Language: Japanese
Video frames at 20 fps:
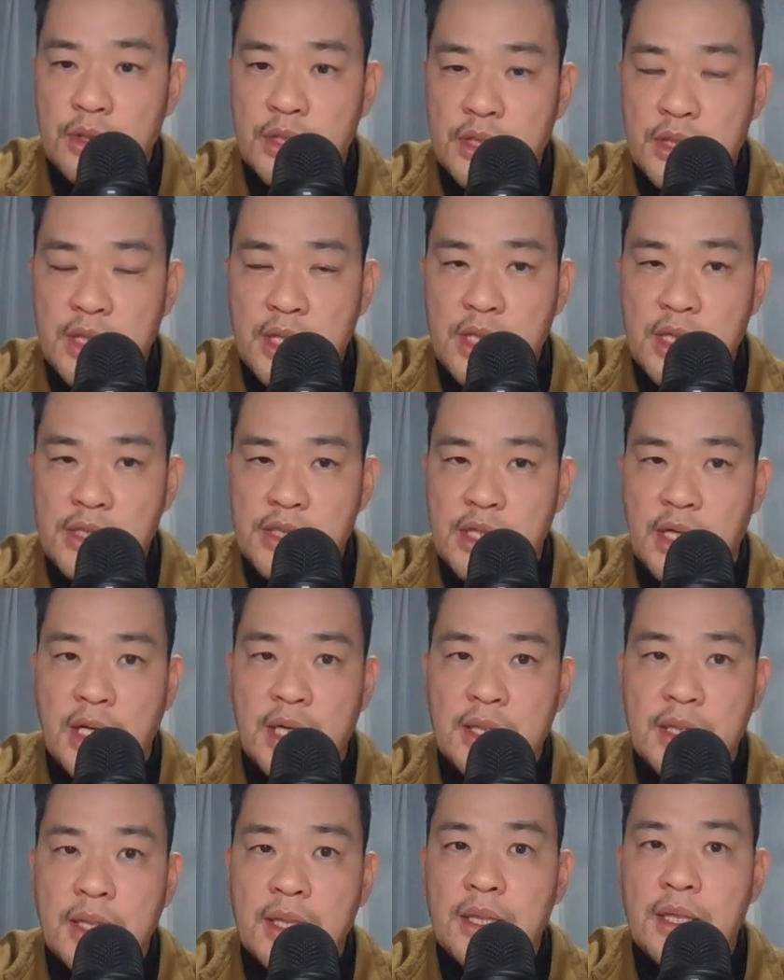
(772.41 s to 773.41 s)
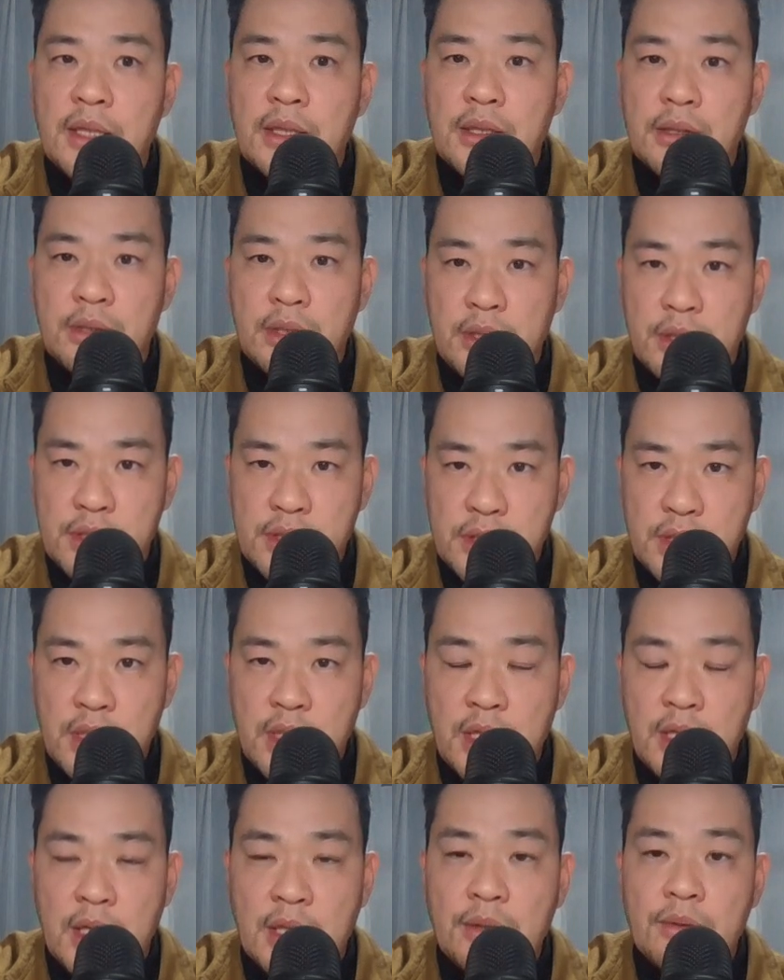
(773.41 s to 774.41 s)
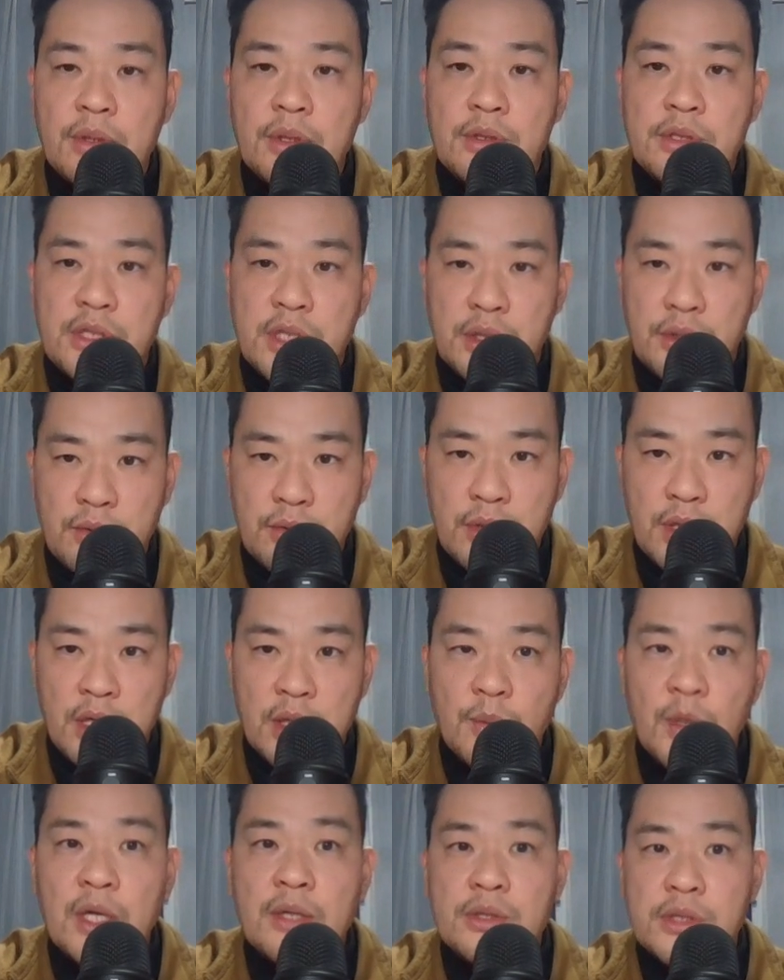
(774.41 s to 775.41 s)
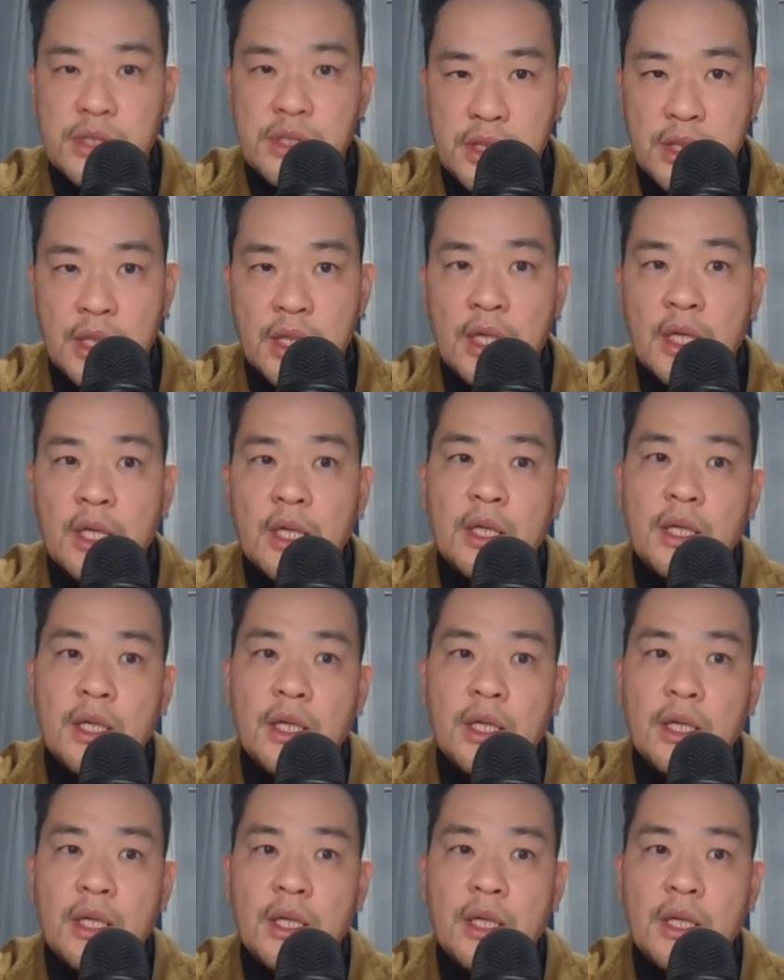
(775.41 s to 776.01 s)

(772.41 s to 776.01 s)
否定しかありえないっていう形でハンドリングした教会もあるし、